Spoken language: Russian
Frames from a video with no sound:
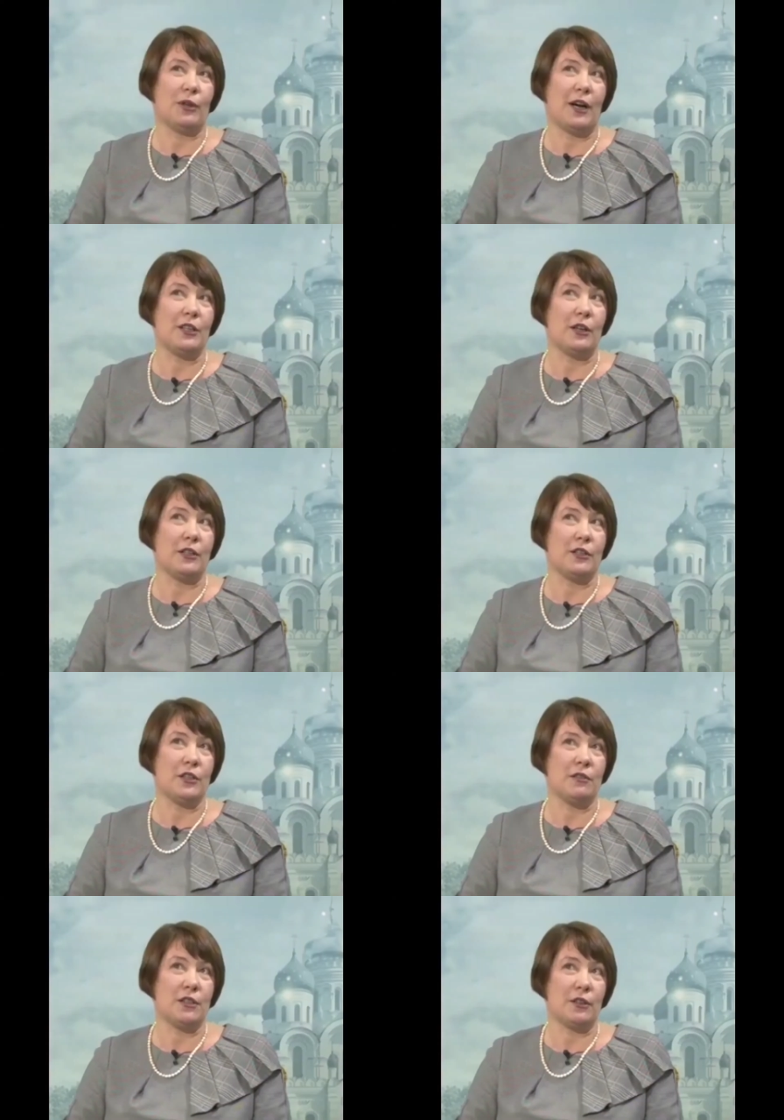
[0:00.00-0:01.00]
они, они
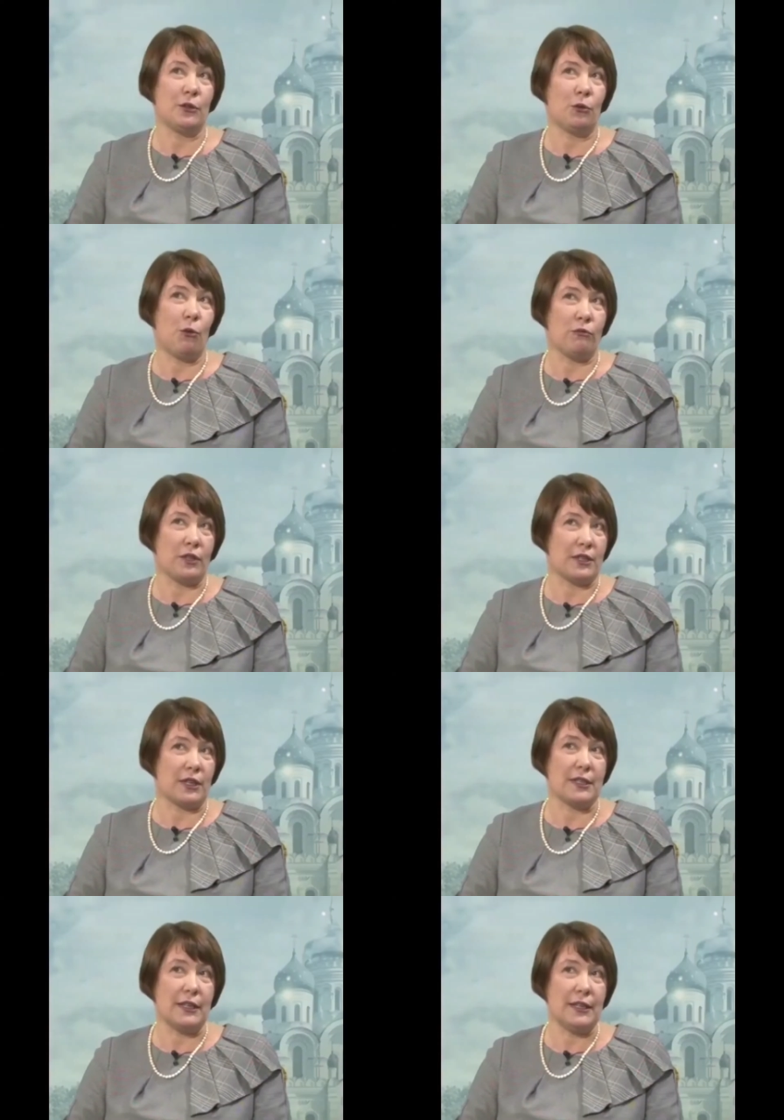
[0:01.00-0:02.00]
действительно духовно
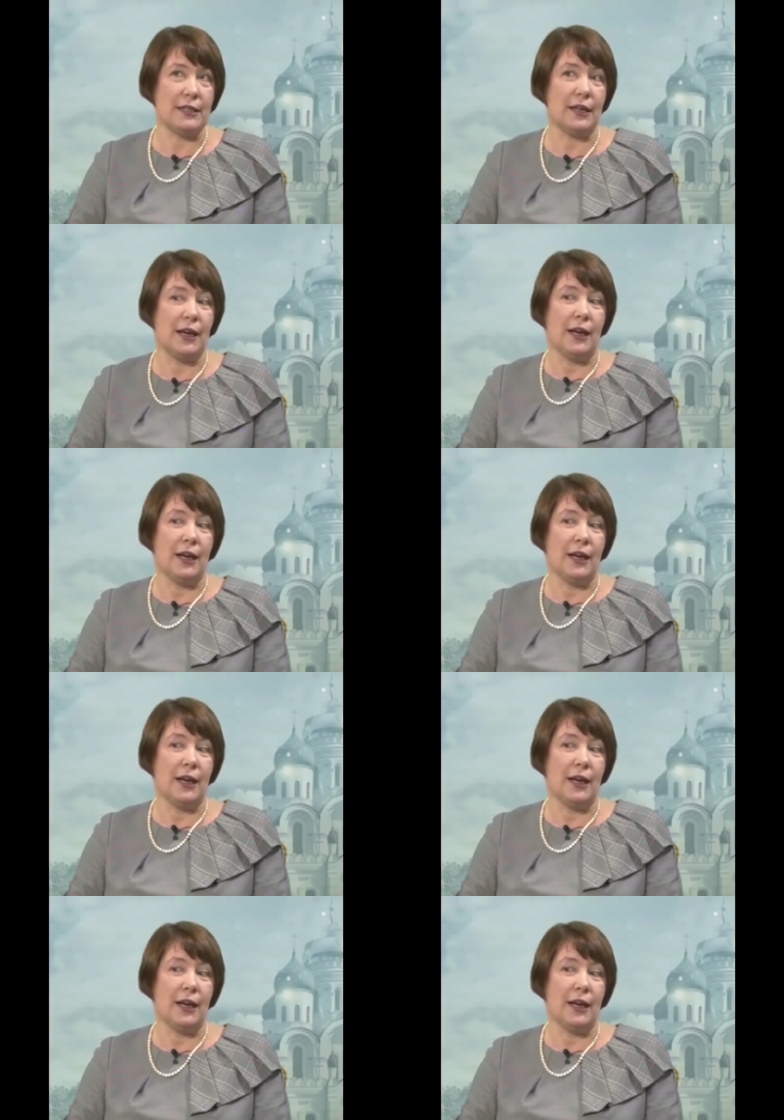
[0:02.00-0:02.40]
срослись,